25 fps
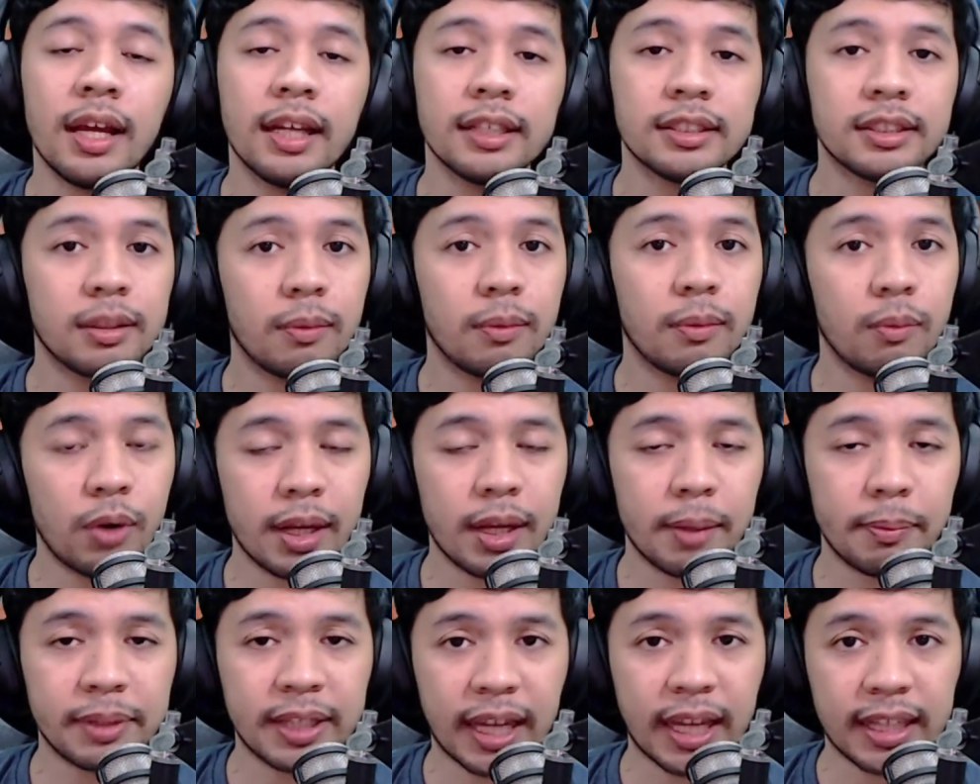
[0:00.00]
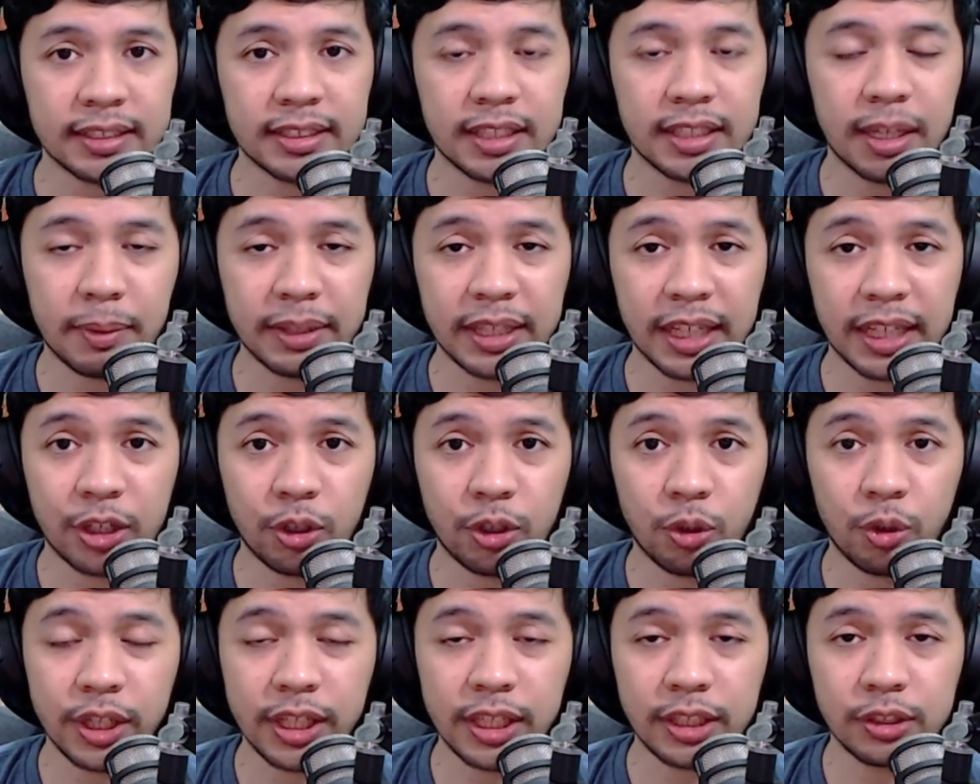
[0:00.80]
Semua yang berkaitan sama
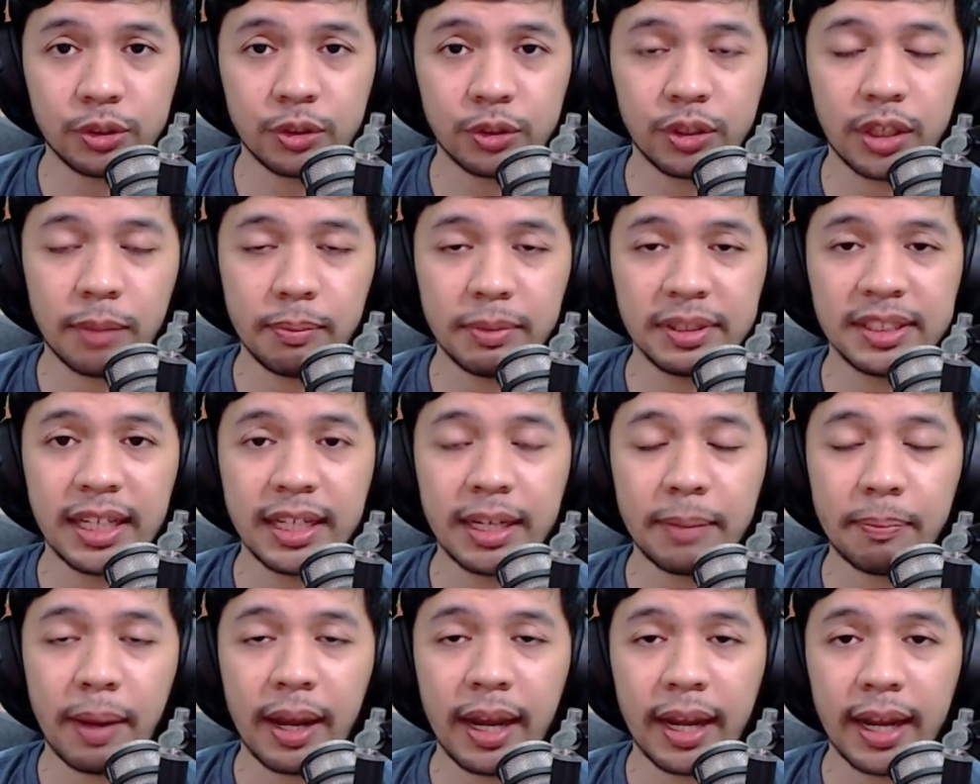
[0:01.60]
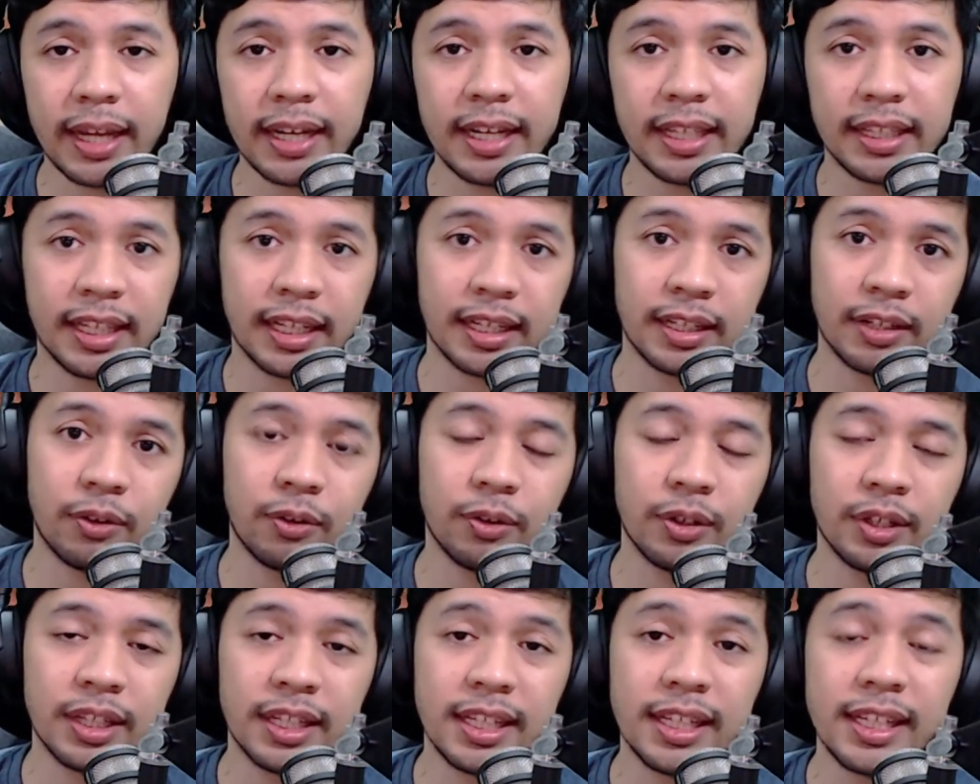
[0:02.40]
teknologi sudah bisa dipakai di
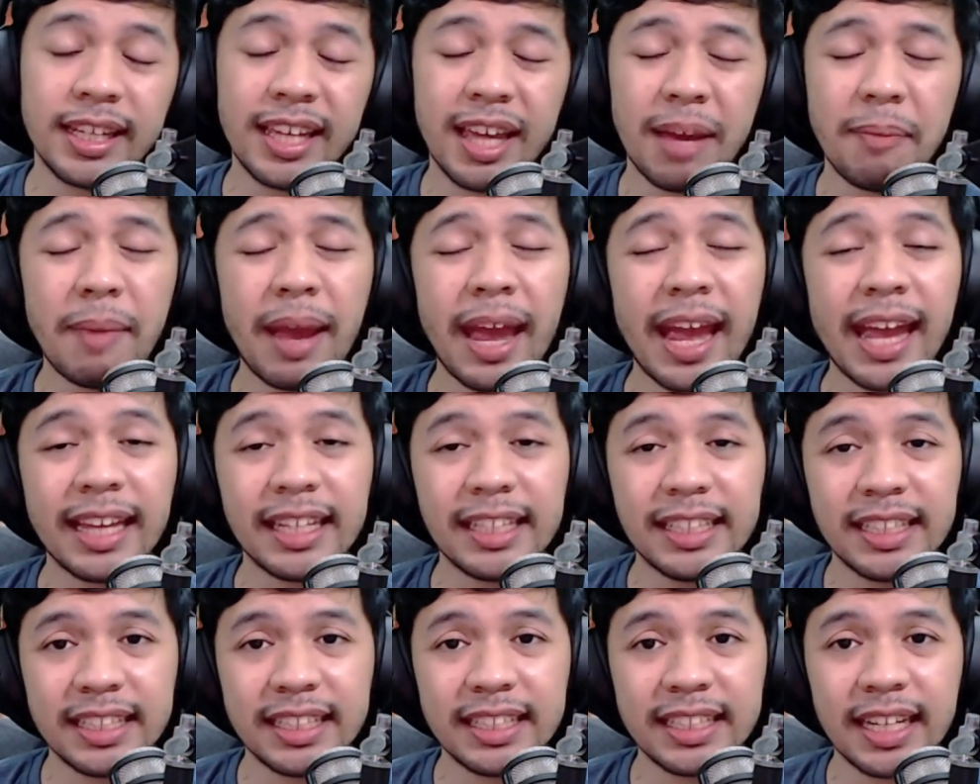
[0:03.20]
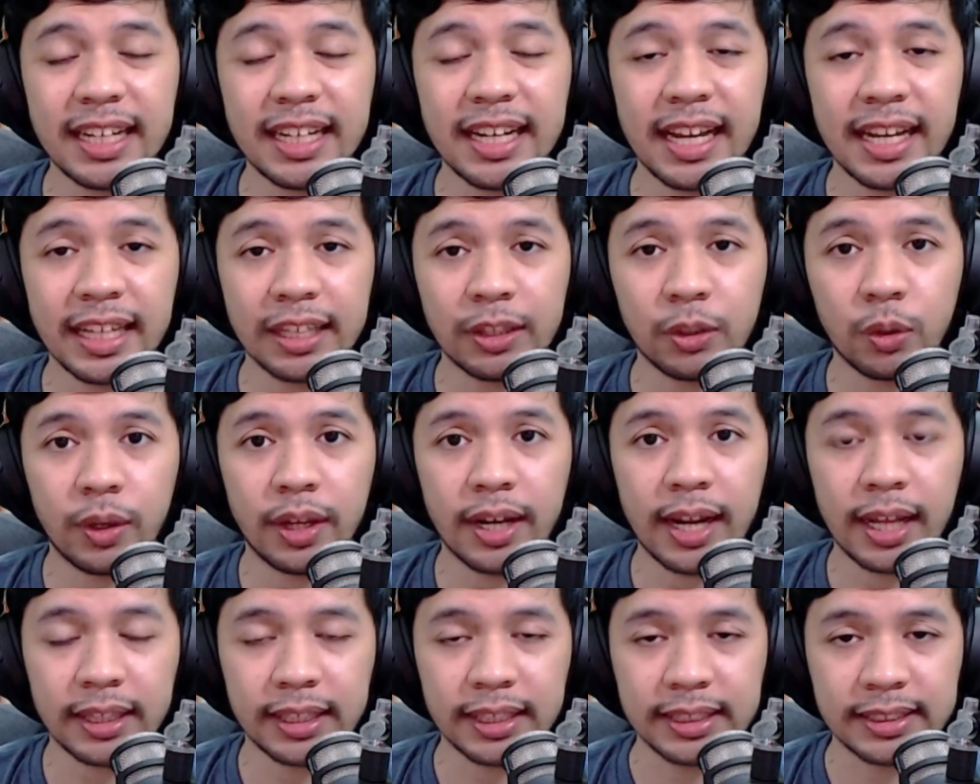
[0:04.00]
teknologi game engine-nya dan itu
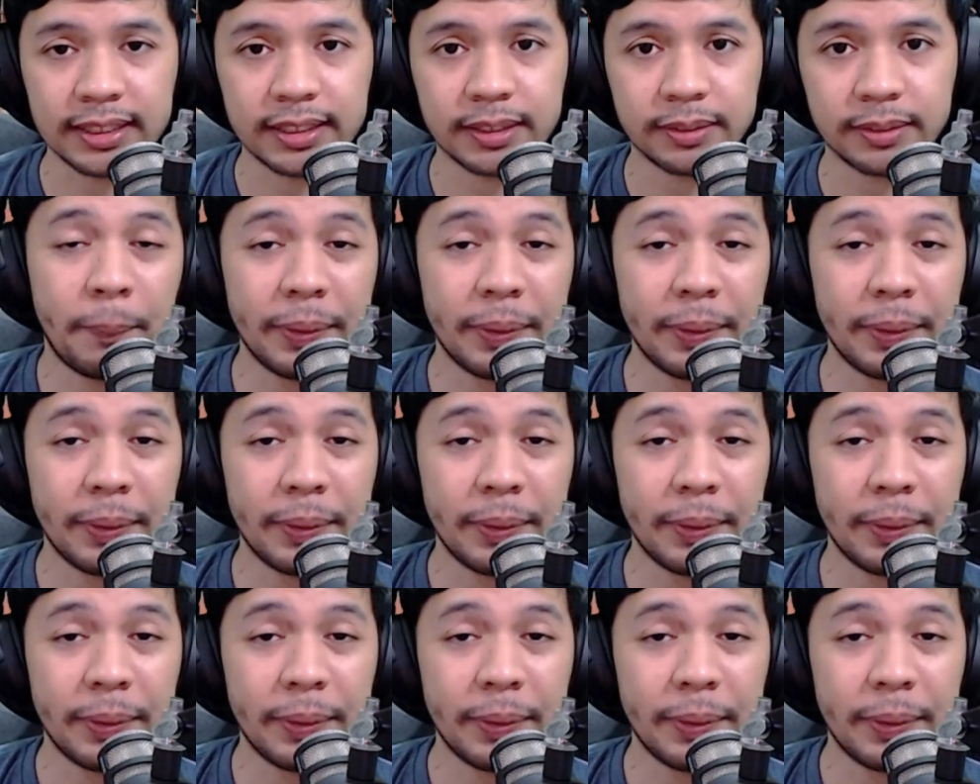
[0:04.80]
gratis.